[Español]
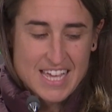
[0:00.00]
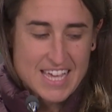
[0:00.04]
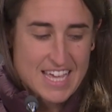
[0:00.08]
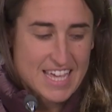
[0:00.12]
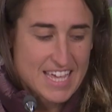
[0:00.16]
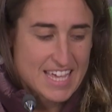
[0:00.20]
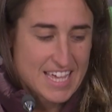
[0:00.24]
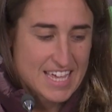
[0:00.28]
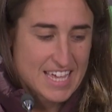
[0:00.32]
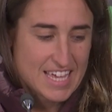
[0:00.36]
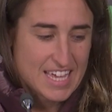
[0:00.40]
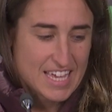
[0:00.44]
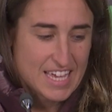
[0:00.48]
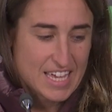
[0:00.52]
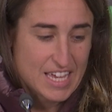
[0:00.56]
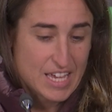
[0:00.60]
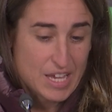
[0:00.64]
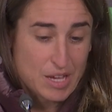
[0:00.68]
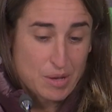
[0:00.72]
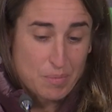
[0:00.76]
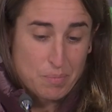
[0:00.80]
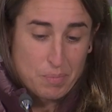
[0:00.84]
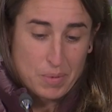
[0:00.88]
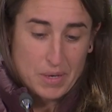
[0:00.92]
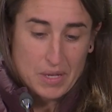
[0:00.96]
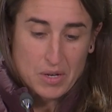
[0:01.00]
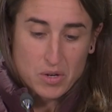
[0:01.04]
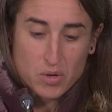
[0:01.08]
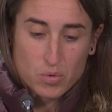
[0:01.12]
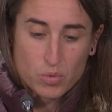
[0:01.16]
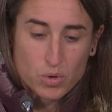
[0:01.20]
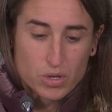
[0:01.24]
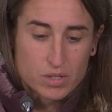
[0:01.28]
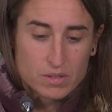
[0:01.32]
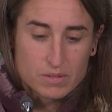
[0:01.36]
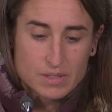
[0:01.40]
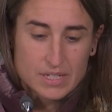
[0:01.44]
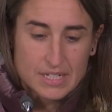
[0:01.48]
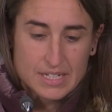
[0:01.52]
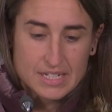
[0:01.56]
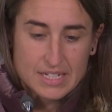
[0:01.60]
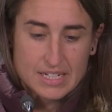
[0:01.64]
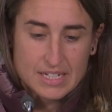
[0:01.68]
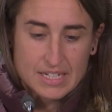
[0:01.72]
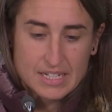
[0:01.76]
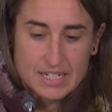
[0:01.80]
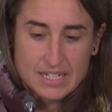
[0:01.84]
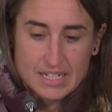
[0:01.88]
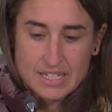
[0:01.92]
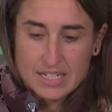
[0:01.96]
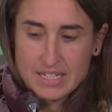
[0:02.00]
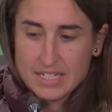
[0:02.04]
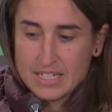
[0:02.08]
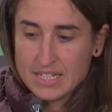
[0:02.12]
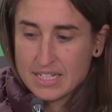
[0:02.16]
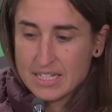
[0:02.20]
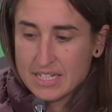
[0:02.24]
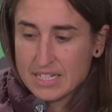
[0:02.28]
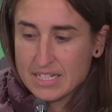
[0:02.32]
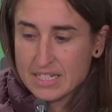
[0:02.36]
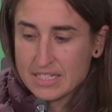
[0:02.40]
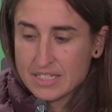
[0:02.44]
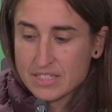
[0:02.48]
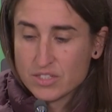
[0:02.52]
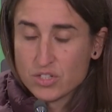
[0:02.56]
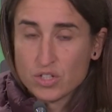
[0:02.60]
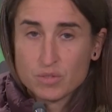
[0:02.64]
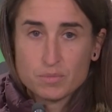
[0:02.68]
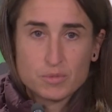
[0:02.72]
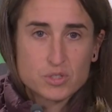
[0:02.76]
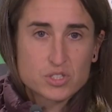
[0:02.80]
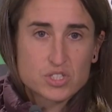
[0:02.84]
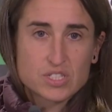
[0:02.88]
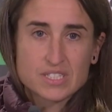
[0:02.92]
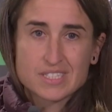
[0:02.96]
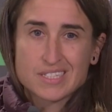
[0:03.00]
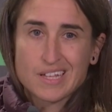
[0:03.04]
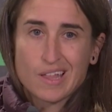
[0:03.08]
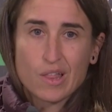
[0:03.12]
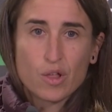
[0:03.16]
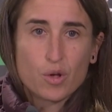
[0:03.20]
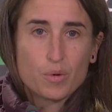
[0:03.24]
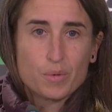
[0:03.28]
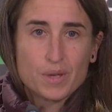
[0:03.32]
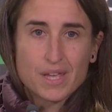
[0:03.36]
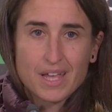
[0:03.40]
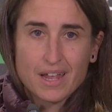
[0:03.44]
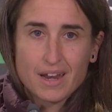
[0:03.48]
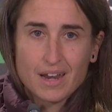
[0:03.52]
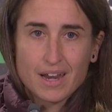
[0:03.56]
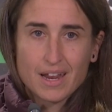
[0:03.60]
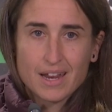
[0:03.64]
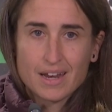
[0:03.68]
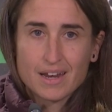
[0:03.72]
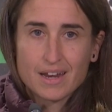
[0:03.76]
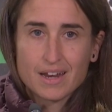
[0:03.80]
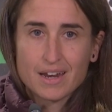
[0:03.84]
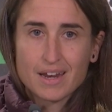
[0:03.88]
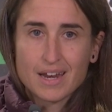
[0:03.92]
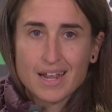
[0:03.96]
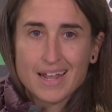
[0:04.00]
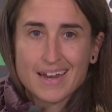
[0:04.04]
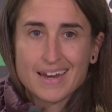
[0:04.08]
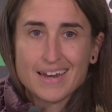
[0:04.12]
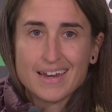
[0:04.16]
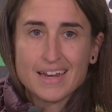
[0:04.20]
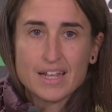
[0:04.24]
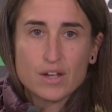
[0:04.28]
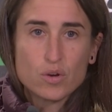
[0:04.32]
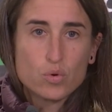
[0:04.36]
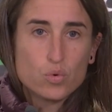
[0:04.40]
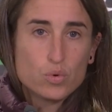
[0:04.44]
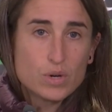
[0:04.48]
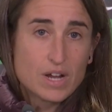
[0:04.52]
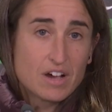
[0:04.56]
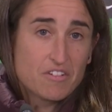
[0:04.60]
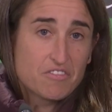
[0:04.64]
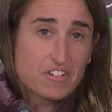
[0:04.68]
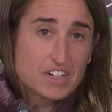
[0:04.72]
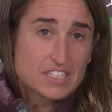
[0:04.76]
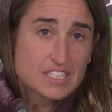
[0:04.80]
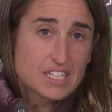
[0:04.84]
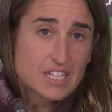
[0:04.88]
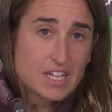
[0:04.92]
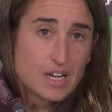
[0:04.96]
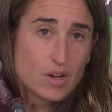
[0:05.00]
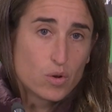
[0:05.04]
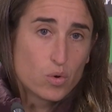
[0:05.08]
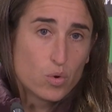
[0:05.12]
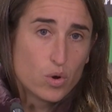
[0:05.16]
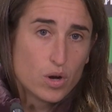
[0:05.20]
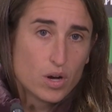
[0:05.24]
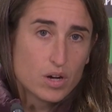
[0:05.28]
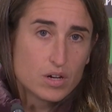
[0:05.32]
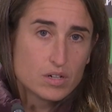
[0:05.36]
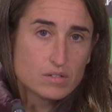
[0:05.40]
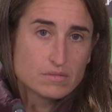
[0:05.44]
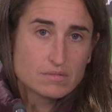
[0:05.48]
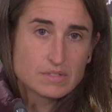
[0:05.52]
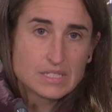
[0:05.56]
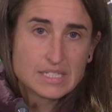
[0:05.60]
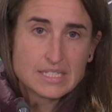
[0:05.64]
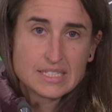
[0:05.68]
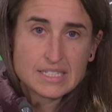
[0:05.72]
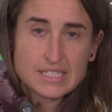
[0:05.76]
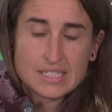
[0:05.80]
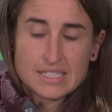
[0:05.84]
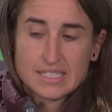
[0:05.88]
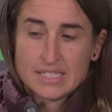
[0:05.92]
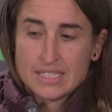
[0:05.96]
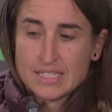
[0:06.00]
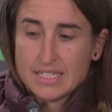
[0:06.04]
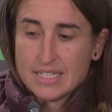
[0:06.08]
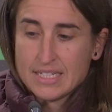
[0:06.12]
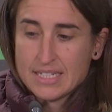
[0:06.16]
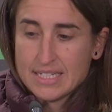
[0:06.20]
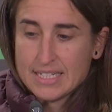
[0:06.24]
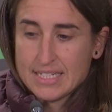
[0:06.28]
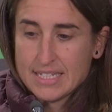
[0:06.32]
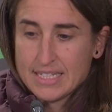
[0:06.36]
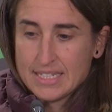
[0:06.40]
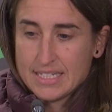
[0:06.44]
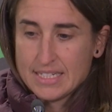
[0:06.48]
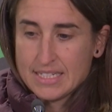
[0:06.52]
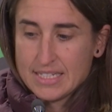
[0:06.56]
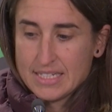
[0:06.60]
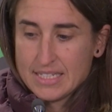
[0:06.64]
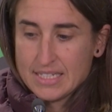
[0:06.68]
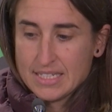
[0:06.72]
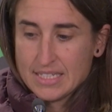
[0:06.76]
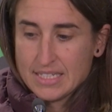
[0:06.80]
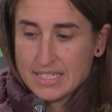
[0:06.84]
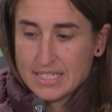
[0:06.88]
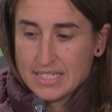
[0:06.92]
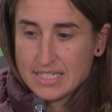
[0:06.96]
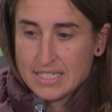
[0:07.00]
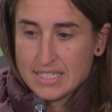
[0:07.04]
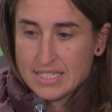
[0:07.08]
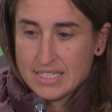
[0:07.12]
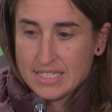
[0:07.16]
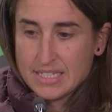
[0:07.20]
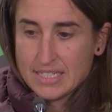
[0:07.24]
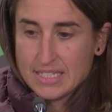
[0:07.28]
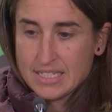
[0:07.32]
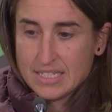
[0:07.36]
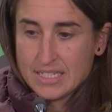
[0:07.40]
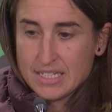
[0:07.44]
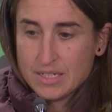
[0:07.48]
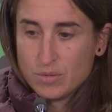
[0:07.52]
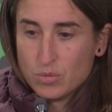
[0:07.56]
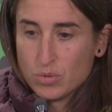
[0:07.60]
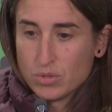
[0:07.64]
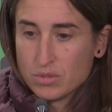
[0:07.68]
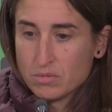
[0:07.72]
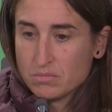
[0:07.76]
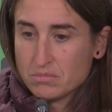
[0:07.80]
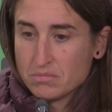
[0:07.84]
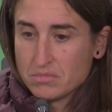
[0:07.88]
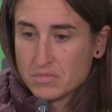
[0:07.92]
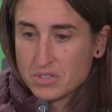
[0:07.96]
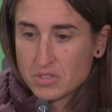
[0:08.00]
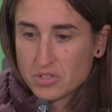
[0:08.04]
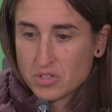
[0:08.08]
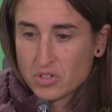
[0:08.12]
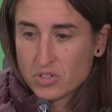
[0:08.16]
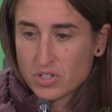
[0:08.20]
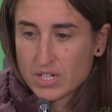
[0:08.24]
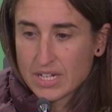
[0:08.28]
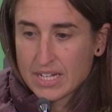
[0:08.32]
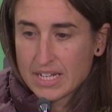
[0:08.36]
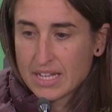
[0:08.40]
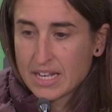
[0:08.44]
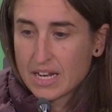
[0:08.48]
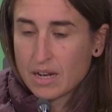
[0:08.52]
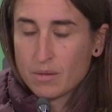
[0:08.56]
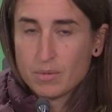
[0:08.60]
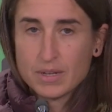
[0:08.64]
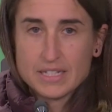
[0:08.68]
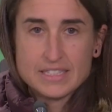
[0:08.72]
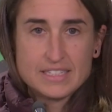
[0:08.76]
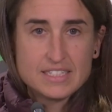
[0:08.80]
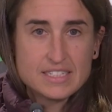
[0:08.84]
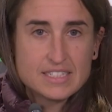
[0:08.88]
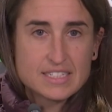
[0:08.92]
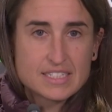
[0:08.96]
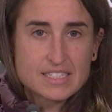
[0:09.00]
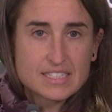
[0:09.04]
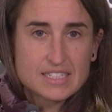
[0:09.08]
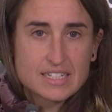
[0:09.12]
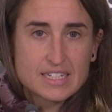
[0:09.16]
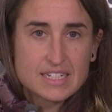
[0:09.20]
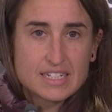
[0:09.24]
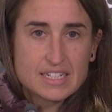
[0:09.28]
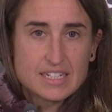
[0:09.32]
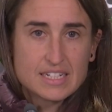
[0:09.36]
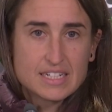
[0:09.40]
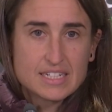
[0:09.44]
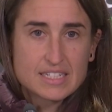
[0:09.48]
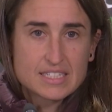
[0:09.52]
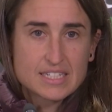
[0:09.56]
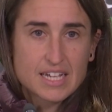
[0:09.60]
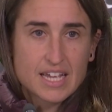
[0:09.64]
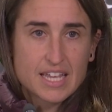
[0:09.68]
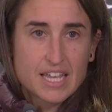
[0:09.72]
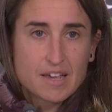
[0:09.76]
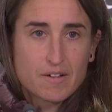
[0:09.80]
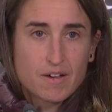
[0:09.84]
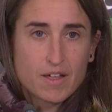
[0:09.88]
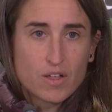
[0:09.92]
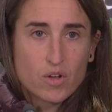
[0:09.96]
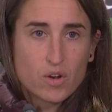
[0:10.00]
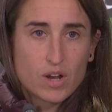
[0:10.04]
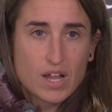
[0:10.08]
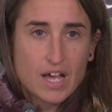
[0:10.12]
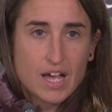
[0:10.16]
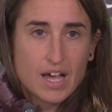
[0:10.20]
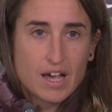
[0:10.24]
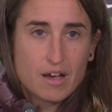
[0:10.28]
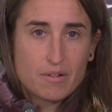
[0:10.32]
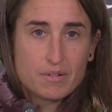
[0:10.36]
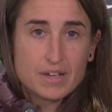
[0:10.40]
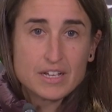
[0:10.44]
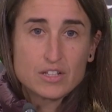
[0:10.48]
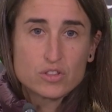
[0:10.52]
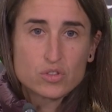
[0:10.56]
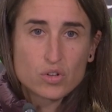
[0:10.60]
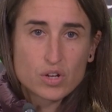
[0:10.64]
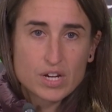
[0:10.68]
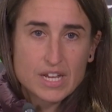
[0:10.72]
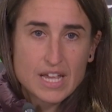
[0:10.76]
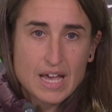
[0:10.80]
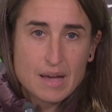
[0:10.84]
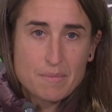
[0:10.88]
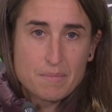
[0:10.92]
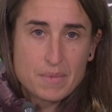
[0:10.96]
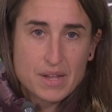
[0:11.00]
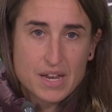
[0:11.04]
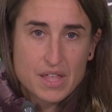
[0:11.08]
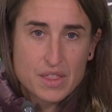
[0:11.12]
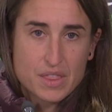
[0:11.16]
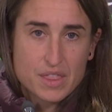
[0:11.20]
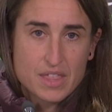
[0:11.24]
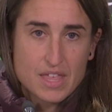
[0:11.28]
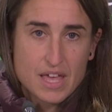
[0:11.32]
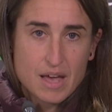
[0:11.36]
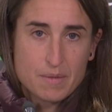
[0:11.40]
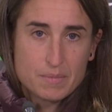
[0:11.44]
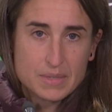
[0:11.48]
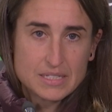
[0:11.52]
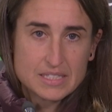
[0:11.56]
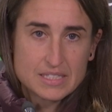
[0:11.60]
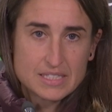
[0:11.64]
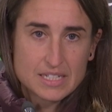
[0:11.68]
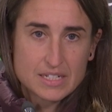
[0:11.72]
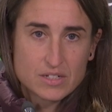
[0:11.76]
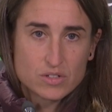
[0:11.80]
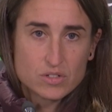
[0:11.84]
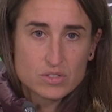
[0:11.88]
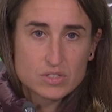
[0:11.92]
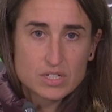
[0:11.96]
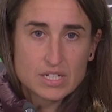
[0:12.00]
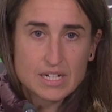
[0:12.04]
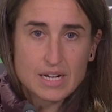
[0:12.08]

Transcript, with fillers: Eh, pero bueno, no hemos estado bien en, en ninguna fase del juego. y bueno, yo creo que el Betis se ha llevado la victoria merecidamente, ¿no?